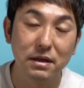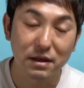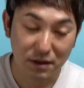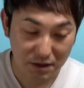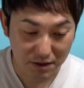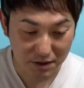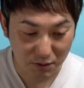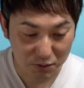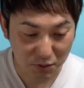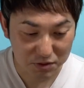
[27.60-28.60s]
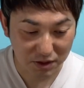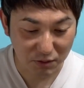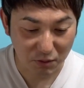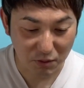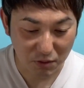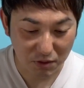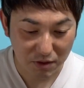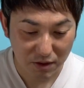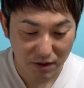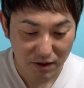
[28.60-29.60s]
えー、予想したとこ
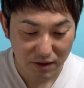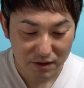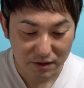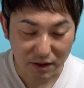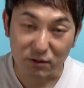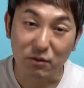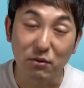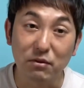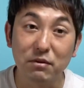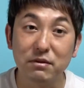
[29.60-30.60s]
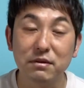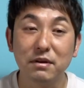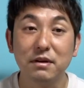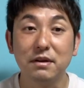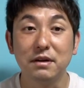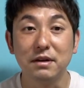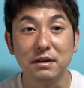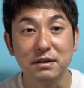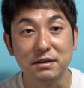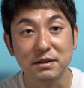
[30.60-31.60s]
ろなんと
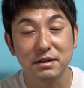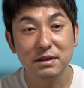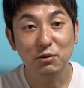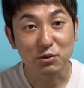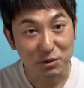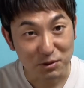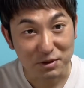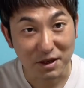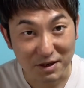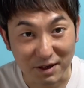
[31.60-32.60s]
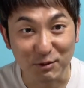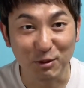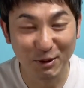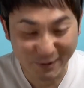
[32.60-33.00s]
えー、1つ正解という